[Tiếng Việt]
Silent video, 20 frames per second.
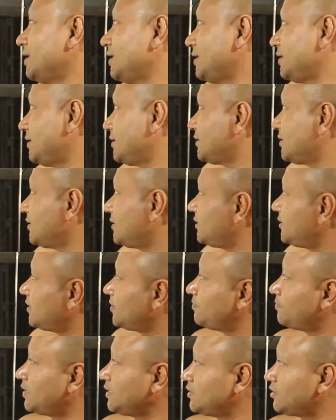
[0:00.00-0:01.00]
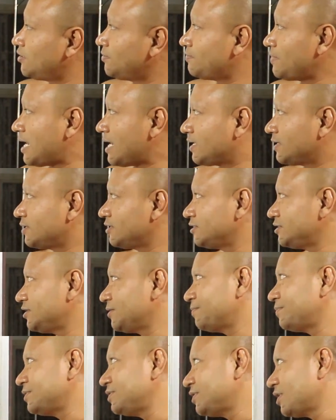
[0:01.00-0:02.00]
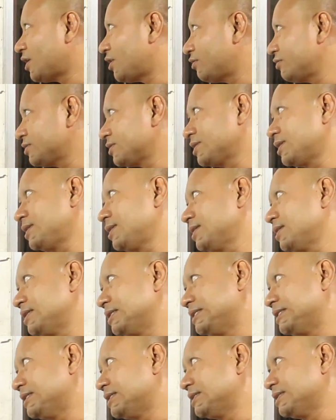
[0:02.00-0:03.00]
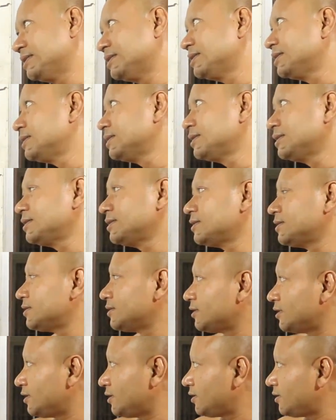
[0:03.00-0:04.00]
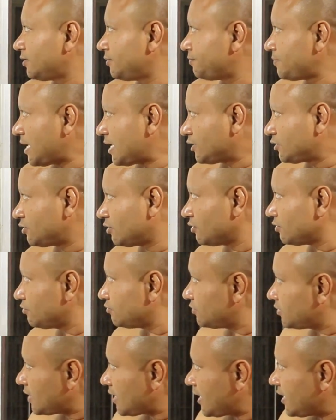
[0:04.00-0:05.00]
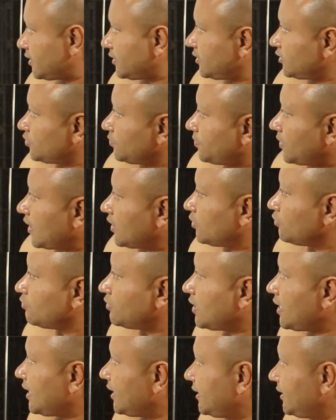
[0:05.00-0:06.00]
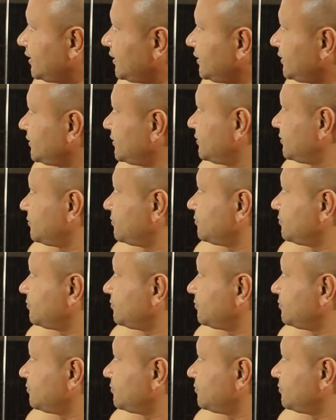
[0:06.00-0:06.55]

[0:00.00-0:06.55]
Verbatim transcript: lê kịch giống mấy ở bàn tới chiều bây giờ kịch riêng bàn sọc luôn ai đi chụp bàn luôn ai